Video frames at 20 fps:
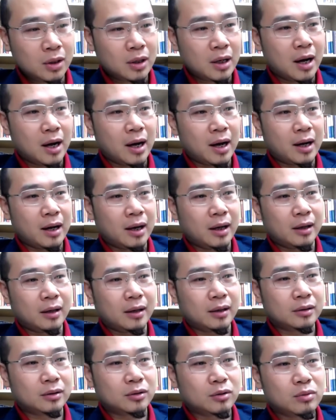uh,
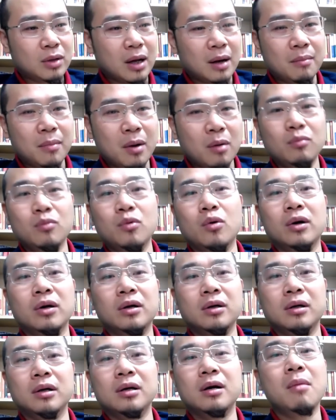Chúng ta mong
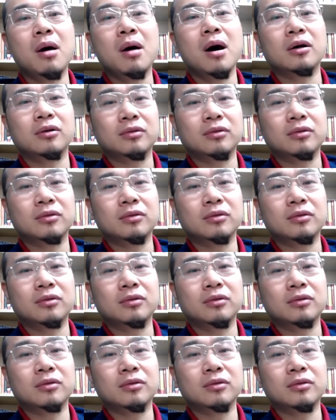muốn, ước mơ